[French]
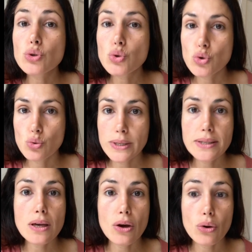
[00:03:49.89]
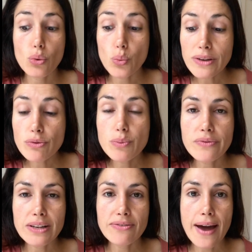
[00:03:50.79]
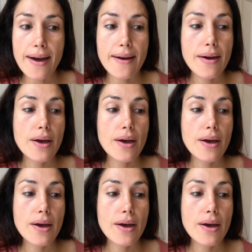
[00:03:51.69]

tout de suite? Euh, oui, vous pouvez le faire.